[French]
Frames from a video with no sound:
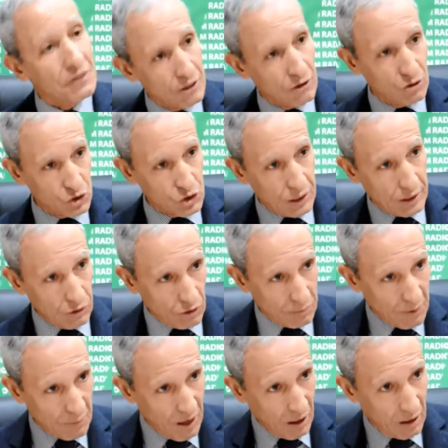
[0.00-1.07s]
dérangé
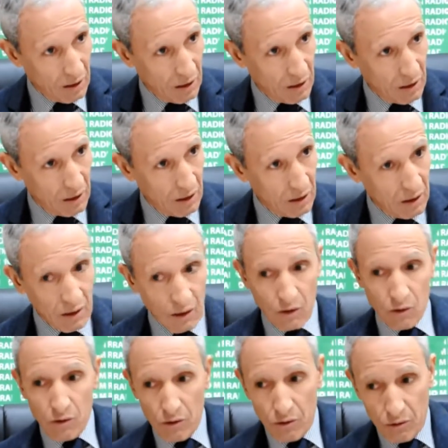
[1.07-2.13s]
énormément.
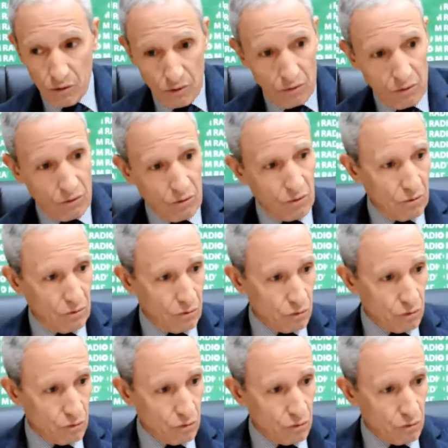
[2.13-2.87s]
Euh,